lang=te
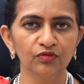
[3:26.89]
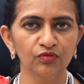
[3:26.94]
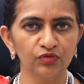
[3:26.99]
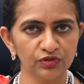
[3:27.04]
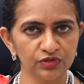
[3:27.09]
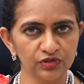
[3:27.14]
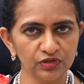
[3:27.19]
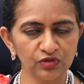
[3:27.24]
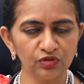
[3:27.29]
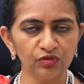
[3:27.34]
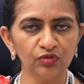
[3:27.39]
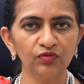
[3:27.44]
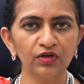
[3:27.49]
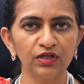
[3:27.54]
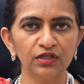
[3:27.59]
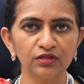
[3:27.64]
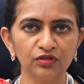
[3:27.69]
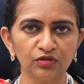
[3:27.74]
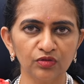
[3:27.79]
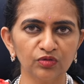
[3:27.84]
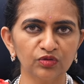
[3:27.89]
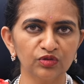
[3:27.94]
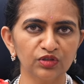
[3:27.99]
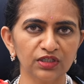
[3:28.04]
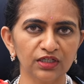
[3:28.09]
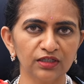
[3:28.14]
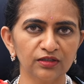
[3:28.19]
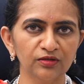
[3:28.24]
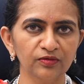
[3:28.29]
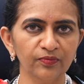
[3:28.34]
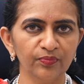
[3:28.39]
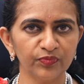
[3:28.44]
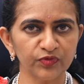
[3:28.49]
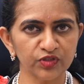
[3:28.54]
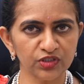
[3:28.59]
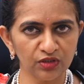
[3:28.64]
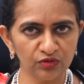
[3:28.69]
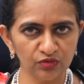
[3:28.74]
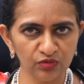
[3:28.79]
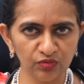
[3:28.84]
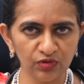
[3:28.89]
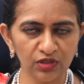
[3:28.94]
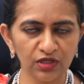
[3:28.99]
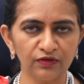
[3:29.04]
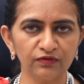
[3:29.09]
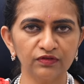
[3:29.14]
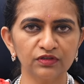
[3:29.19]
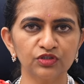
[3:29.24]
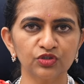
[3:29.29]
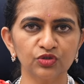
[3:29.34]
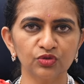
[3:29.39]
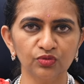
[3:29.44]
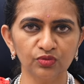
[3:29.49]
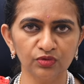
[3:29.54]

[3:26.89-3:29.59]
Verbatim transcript: వస్తూ వెళ్తూ ఉంటారు చదువు కావచ్చు